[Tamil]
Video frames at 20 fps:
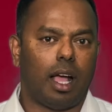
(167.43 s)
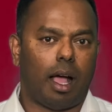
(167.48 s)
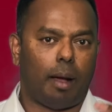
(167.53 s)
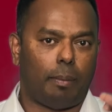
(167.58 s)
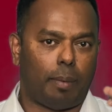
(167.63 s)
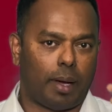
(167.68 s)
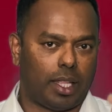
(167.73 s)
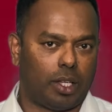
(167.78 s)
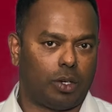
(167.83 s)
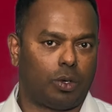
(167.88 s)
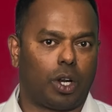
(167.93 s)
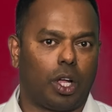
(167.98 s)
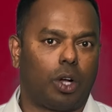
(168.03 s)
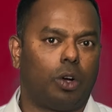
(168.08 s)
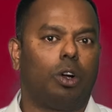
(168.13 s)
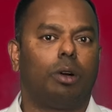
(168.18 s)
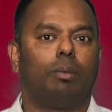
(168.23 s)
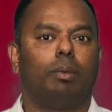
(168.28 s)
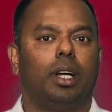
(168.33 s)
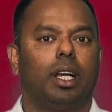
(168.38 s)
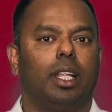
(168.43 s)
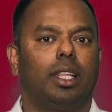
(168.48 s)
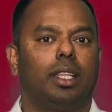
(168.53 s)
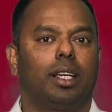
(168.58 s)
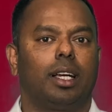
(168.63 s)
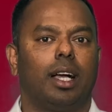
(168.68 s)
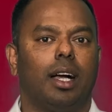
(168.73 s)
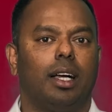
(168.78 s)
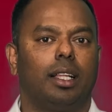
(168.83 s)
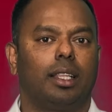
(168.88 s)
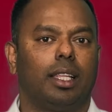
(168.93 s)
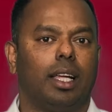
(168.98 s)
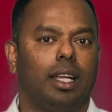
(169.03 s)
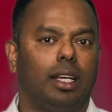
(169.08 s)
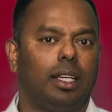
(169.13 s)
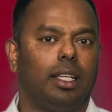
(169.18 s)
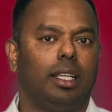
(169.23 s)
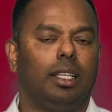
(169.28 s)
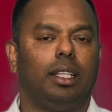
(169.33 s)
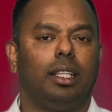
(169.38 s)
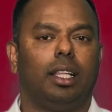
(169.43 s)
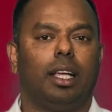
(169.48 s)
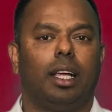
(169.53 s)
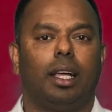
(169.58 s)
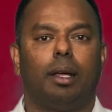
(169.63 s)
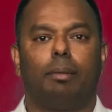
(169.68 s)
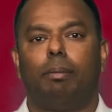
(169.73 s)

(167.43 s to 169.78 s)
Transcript: அப்போ அதை குறைக்கணும் பண்ணுறதுக்காகத்தான் இந்த